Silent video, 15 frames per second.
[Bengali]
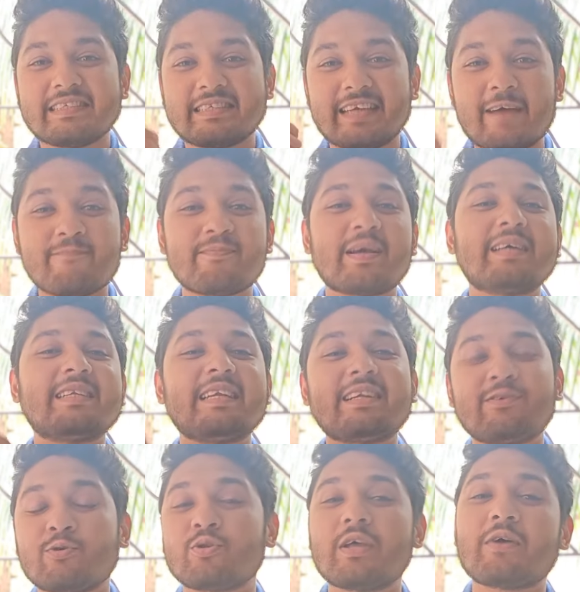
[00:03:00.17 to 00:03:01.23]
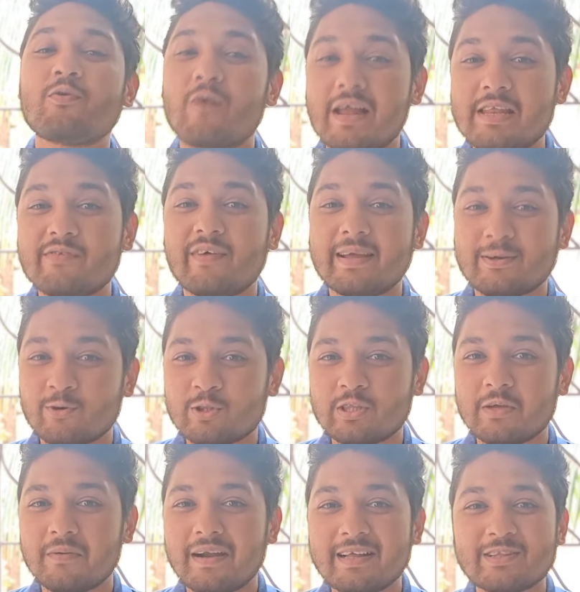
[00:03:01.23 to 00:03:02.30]
চ্যাম্পিয়ন্স লিগ টুতে কোয়ালিফাই
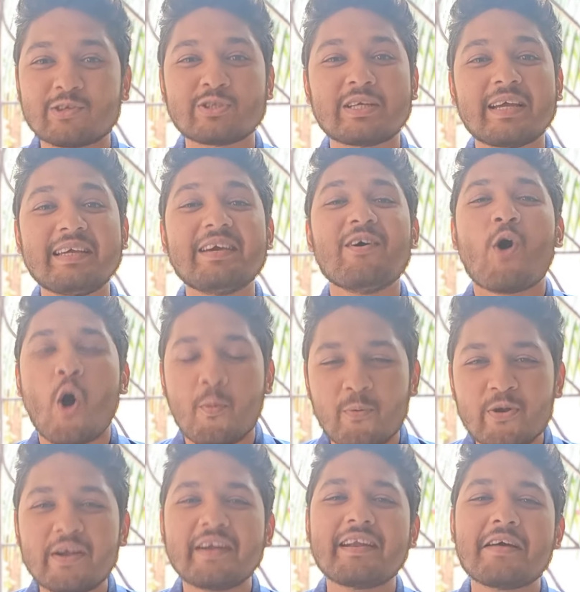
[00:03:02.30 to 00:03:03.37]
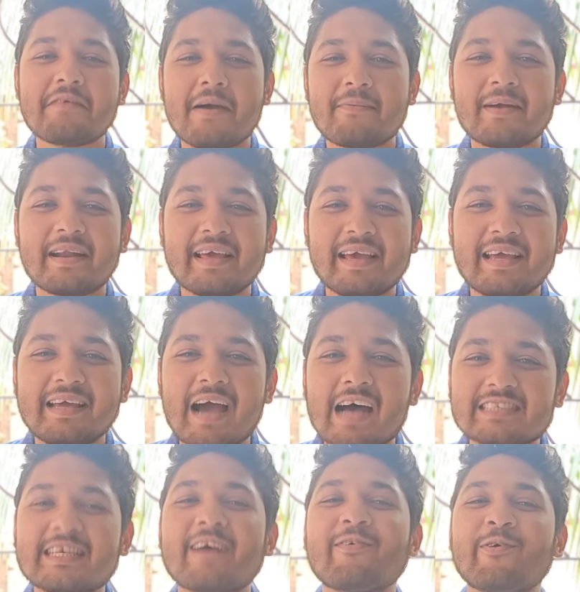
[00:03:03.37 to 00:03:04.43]
করতে পারে তো সেই অপোনেন্টের ব্যাপারে
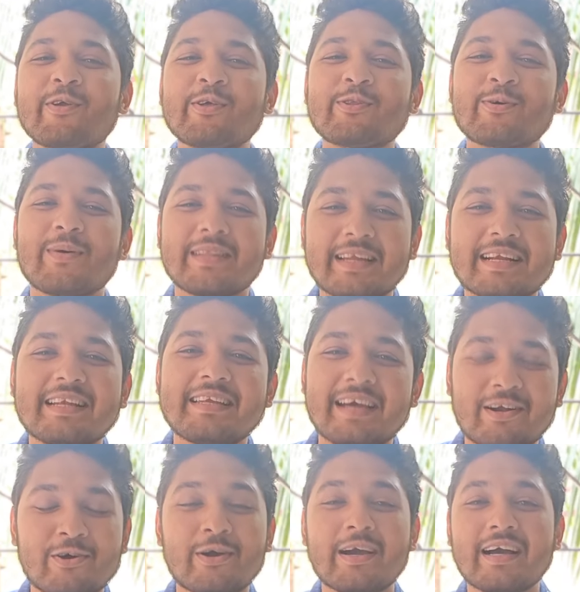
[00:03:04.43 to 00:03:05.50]
আশা করি তোমাদের ক্লিয়ার হয়ে